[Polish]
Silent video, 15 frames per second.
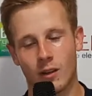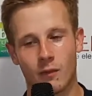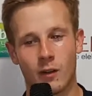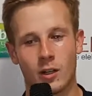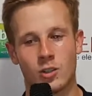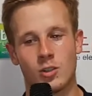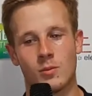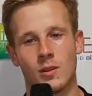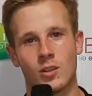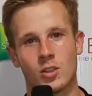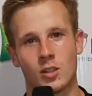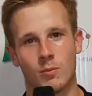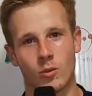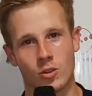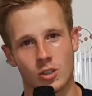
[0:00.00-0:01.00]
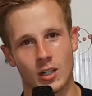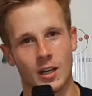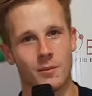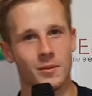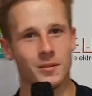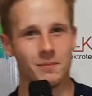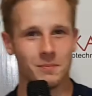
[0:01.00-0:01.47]
walczymy jeszcze,
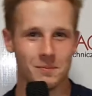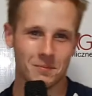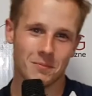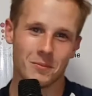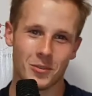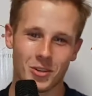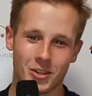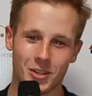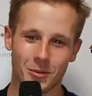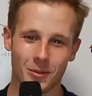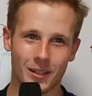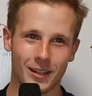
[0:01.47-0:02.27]
poszczelamy. Nie jest, wam,